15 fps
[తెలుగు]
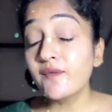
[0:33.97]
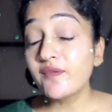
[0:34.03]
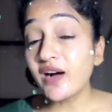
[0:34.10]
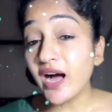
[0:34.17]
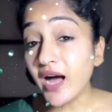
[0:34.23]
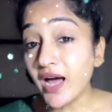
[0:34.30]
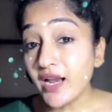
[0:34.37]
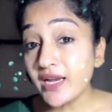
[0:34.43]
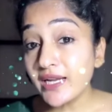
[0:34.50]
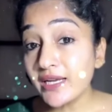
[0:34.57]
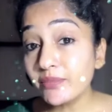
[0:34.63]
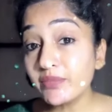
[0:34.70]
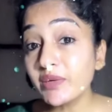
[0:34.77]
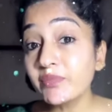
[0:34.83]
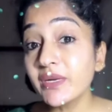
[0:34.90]
వాళ్ళే
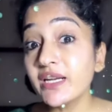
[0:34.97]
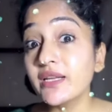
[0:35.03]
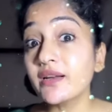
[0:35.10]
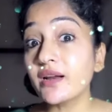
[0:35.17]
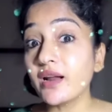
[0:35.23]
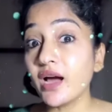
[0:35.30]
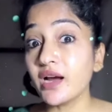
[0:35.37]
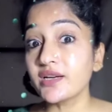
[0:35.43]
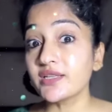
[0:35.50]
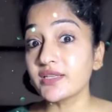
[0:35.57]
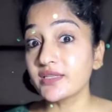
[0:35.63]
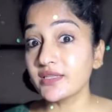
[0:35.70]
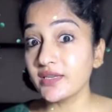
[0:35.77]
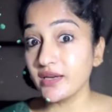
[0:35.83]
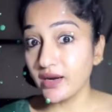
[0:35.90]
మిమ్మల్ని
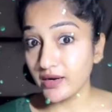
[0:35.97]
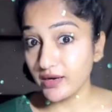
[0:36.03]
రాక్షసి